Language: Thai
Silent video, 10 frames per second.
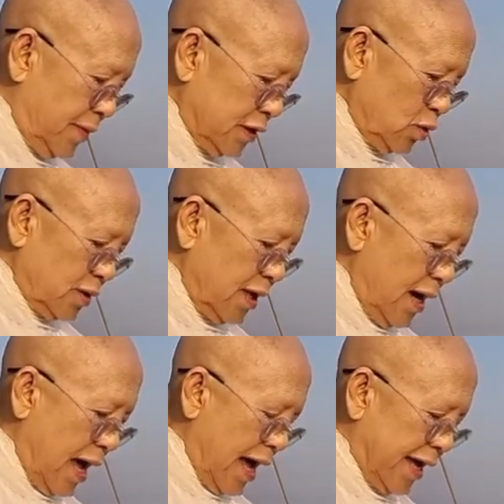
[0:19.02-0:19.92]
พิสุ
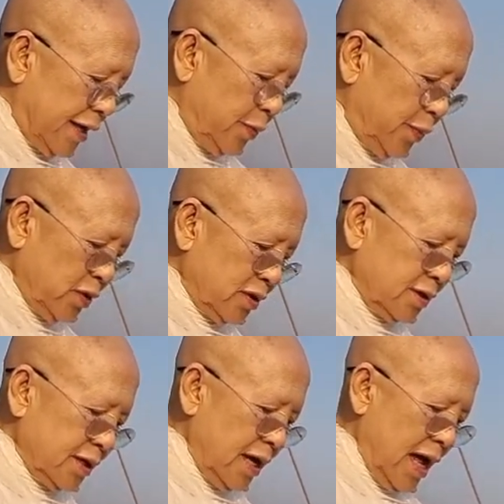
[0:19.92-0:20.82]
ทั้งหลายพวกเธ
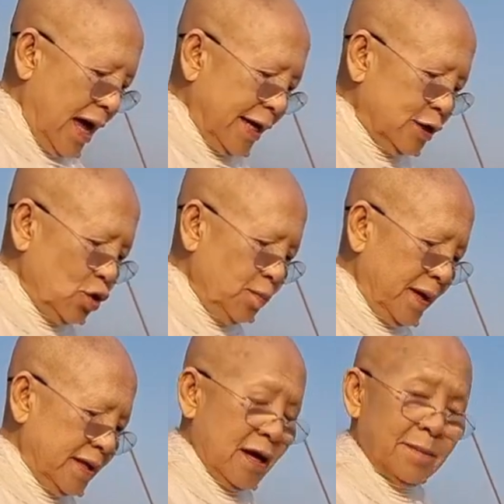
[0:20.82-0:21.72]
อทั้งหลายจง
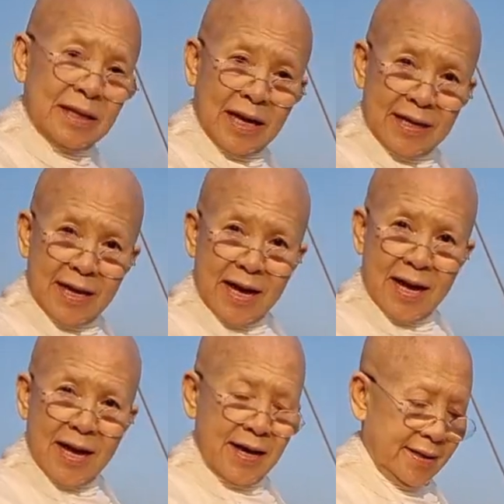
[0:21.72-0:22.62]
เป็นธรรมทา
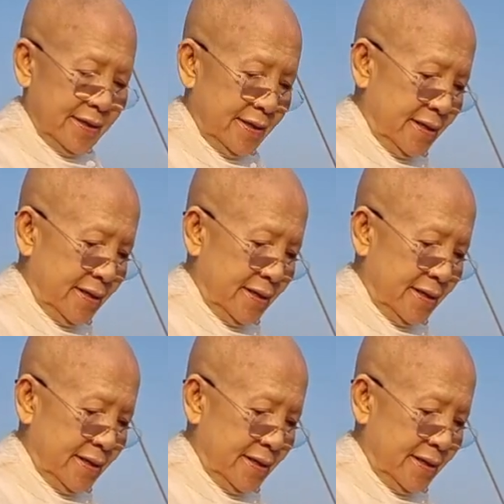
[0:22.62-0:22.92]
ยาต